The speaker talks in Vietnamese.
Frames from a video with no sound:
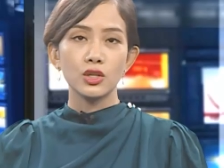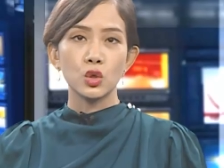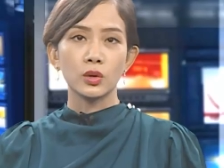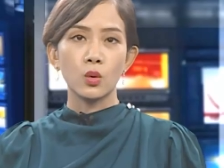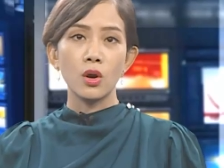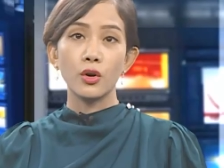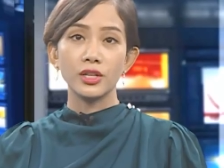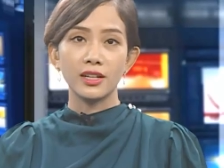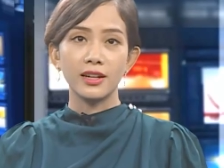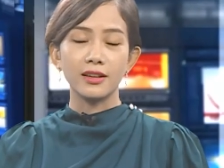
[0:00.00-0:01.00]
Chủ tịch Quốc hội
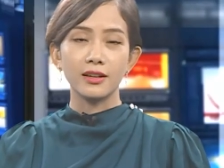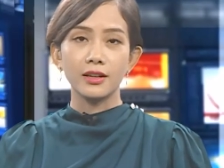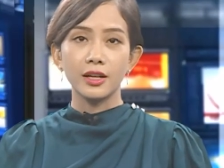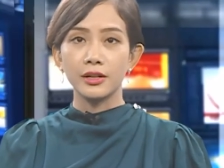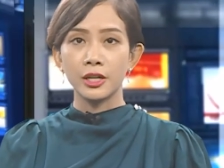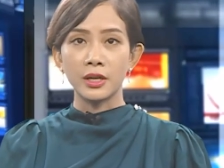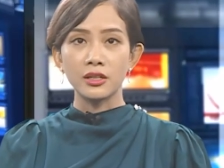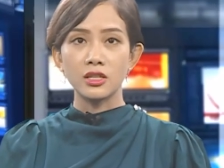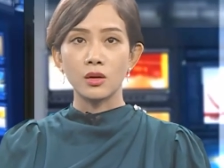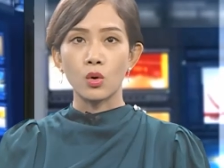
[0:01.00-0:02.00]
nhận định, nếu tăng
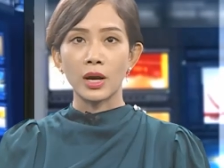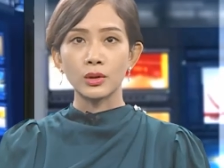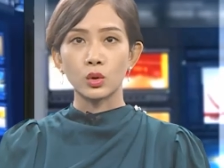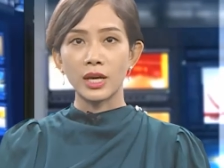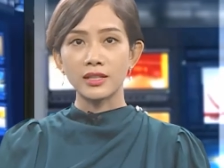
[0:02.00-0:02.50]
trưởng của các đối tác